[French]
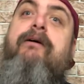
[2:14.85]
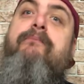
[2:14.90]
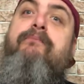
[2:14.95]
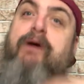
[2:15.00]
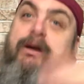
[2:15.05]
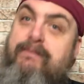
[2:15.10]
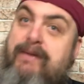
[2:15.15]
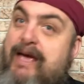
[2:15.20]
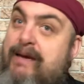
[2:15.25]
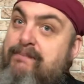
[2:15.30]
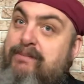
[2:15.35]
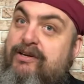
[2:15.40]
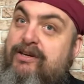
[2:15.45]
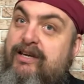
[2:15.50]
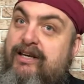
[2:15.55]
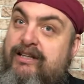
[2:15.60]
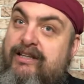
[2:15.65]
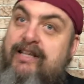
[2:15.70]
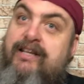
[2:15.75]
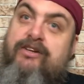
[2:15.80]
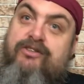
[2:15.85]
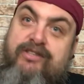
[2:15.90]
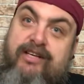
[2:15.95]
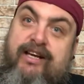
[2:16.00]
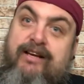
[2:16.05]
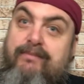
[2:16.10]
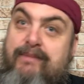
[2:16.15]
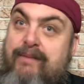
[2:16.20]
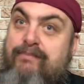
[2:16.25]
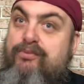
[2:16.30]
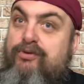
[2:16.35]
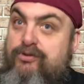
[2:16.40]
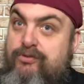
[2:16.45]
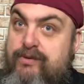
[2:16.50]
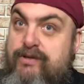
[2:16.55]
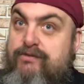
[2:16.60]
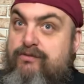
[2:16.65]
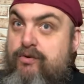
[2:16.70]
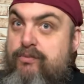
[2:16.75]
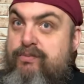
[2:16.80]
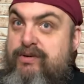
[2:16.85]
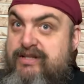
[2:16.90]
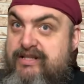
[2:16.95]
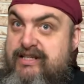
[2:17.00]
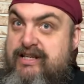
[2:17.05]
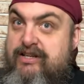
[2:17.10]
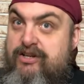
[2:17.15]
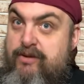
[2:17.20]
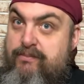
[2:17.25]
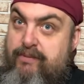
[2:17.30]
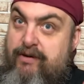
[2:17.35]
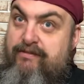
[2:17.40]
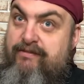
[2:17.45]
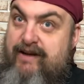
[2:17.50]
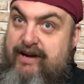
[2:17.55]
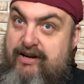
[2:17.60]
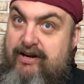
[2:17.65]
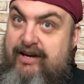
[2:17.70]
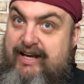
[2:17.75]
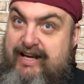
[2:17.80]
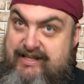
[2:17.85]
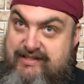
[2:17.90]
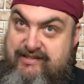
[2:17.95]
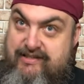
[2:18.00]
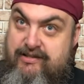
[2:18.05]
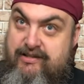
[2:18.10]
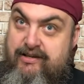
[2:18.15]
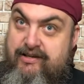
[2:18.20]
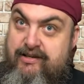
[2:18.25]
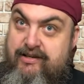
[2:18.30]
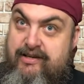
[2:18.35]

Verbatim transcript: Première priorité, naturellement, pour lui, ne veut pas dire de ne pas faire le reste.